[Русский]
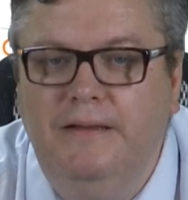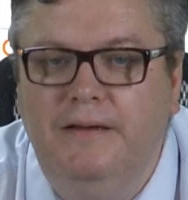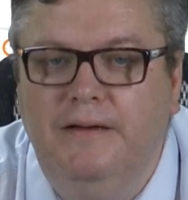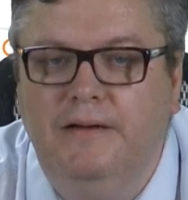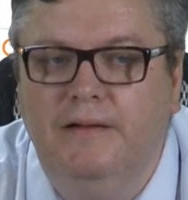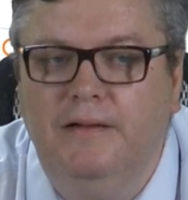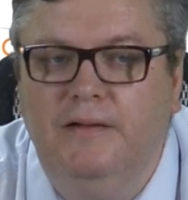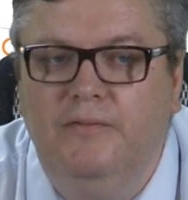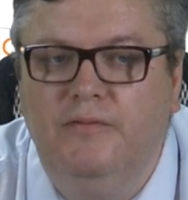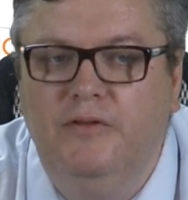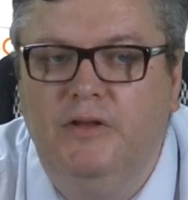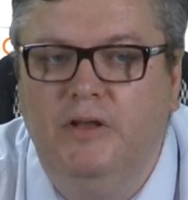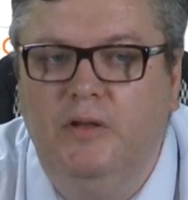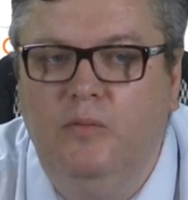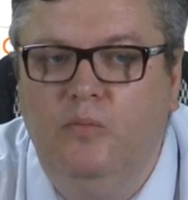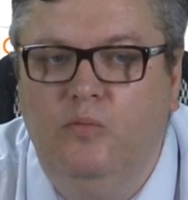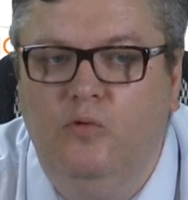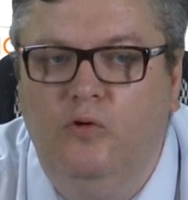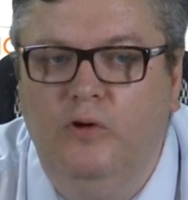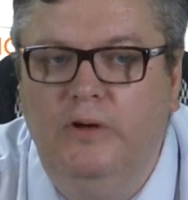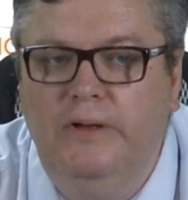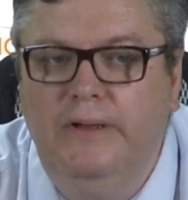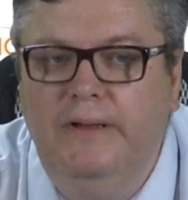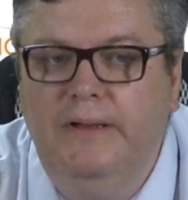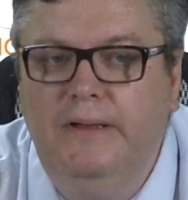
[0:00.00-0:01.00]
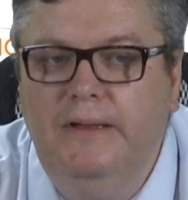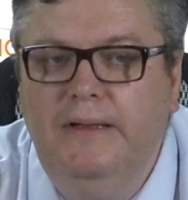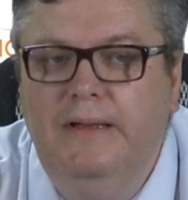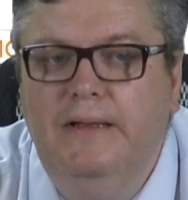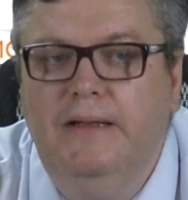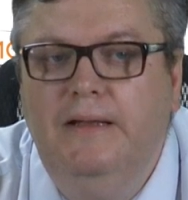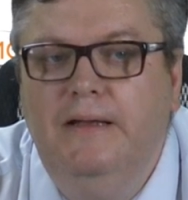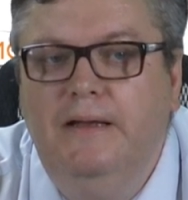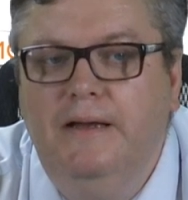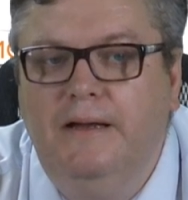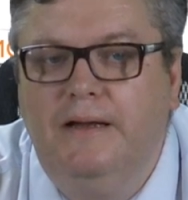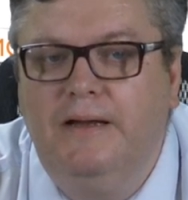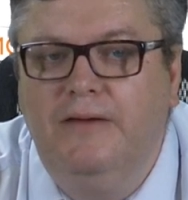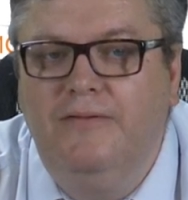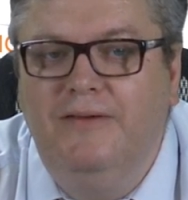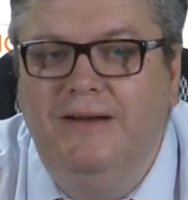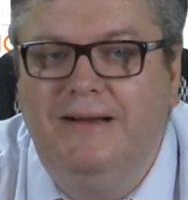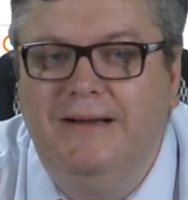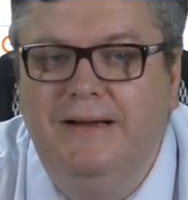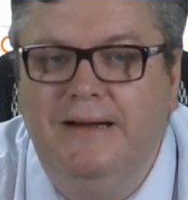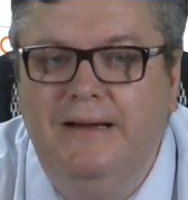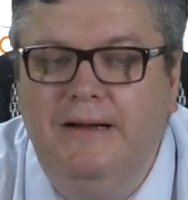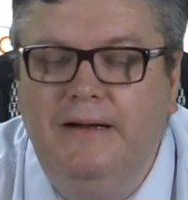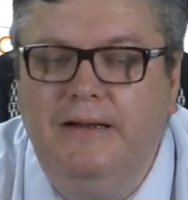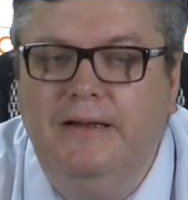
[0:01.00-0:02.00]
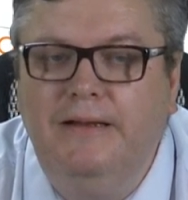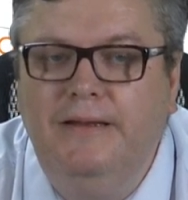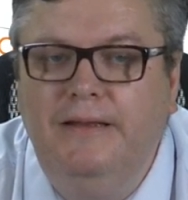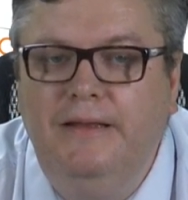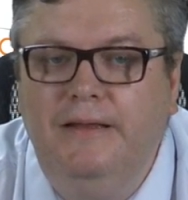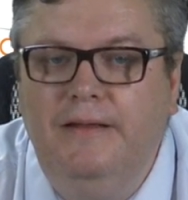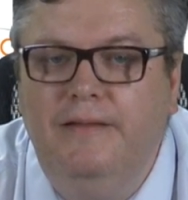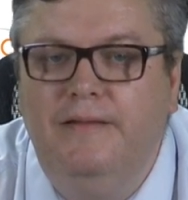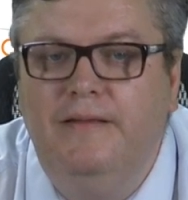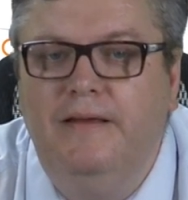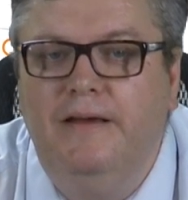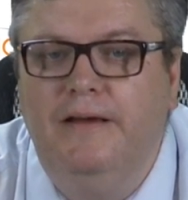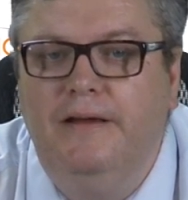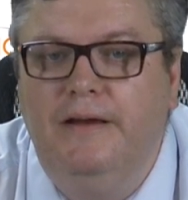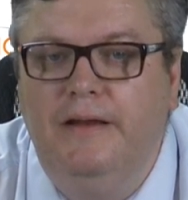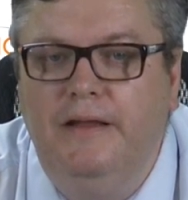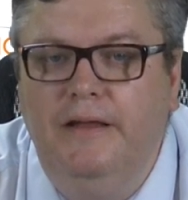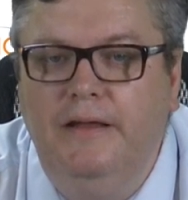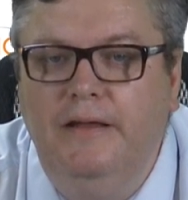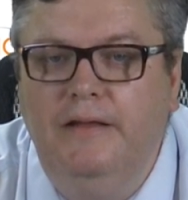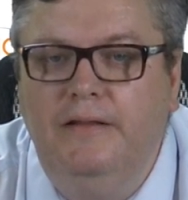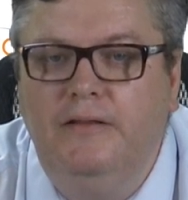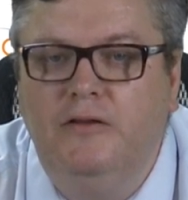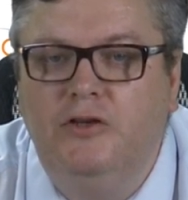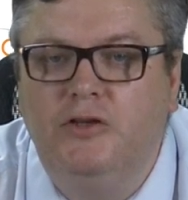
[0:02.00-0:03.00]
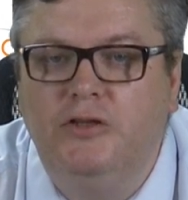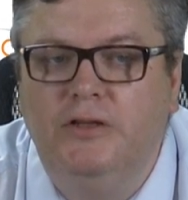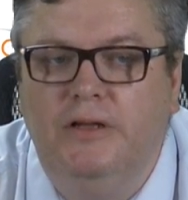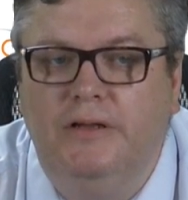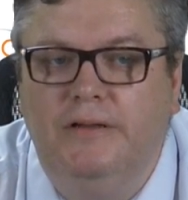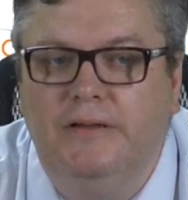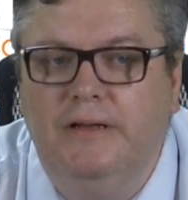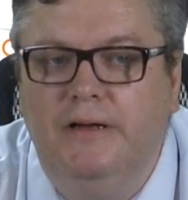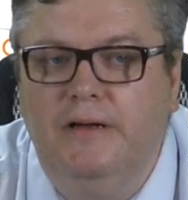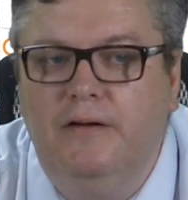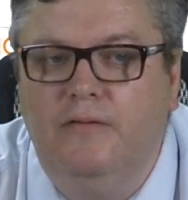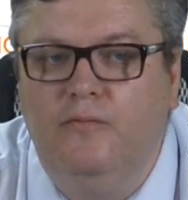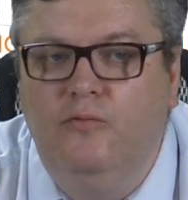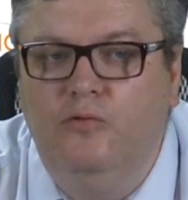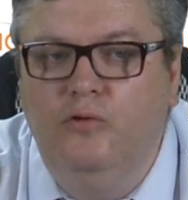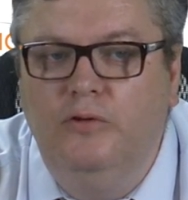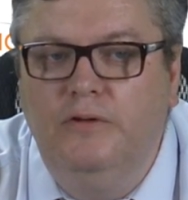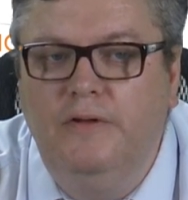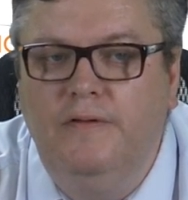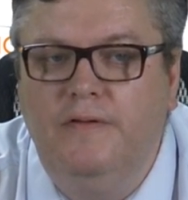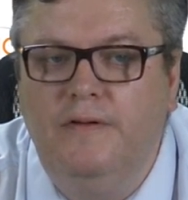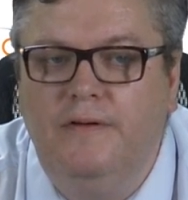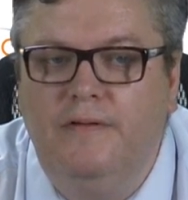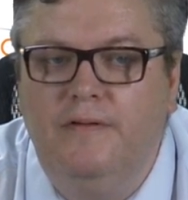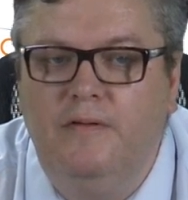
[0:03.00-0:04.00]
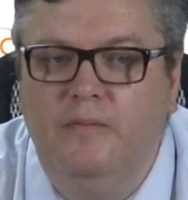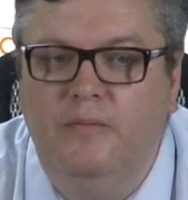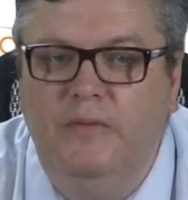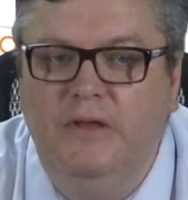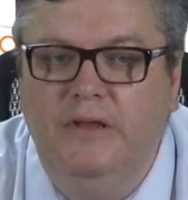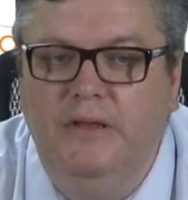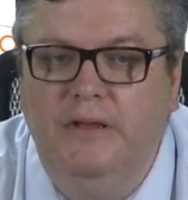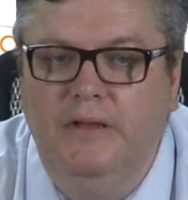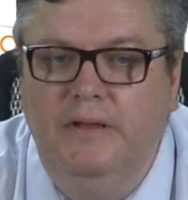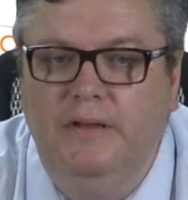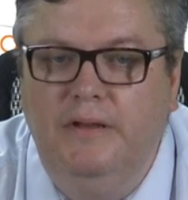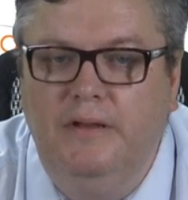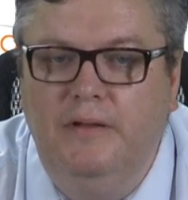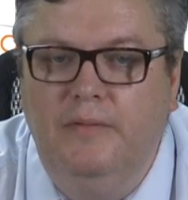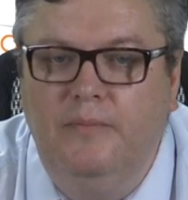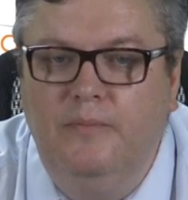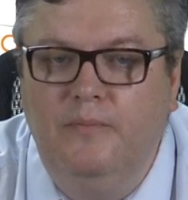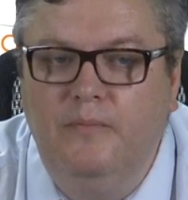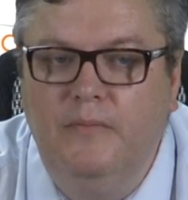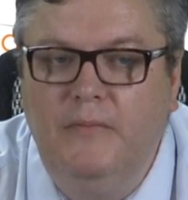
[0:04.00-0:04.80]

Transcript: головные боли, кровохарканье, диарея, тошнота, рвота, сердцебиение.